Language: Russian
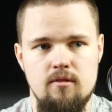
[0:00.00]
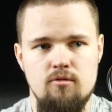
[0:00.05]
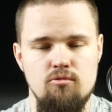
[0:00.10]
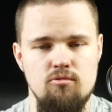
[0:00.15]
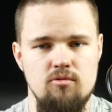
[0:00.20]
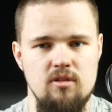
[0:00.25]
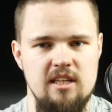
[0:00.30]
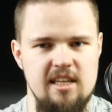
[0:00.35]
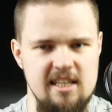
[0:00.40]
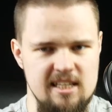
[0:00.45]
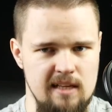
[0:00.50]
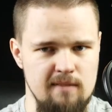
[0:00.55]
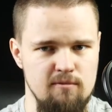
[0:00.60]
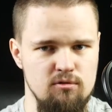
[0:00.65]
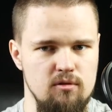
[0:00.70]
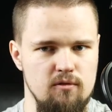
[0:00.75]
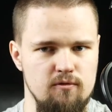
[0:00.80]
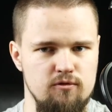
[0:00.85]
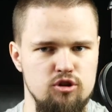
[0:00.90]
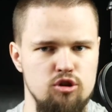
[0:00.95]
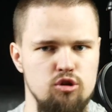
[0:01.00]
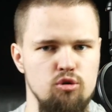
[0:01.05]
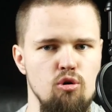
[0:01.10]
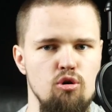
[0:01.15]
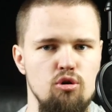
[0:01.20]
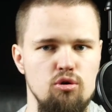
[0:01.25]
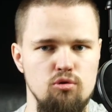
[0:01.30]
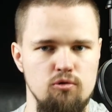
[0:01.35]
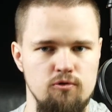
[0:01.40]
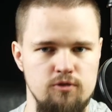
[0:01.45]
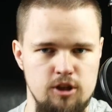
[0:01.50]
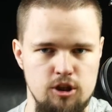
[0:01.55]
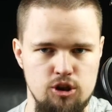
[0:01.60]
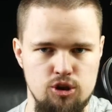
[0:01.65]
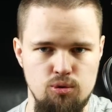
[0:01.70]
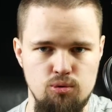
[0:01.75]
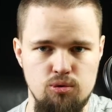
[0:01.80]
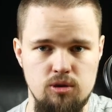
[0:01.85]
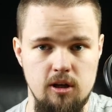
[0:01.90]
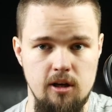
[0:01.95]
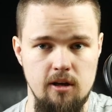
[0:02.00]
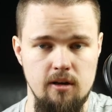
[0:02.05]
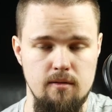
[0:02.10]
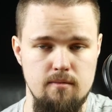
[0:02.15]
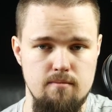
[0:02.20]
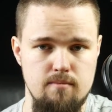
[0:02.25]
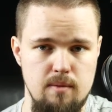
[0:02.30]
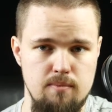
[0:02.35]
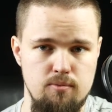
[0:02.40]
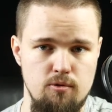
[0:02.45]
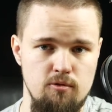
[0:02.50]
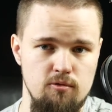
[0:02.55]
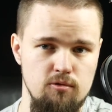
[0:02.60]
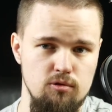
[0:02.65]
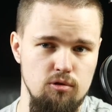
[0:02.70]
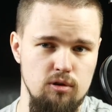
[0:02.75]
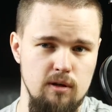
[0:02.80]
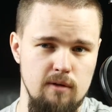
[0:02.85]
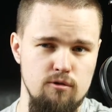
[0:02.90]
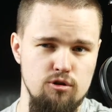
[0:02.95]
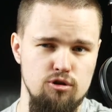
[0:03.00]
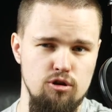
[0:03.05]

Ну, если вот в сторону все шутки по поводу того,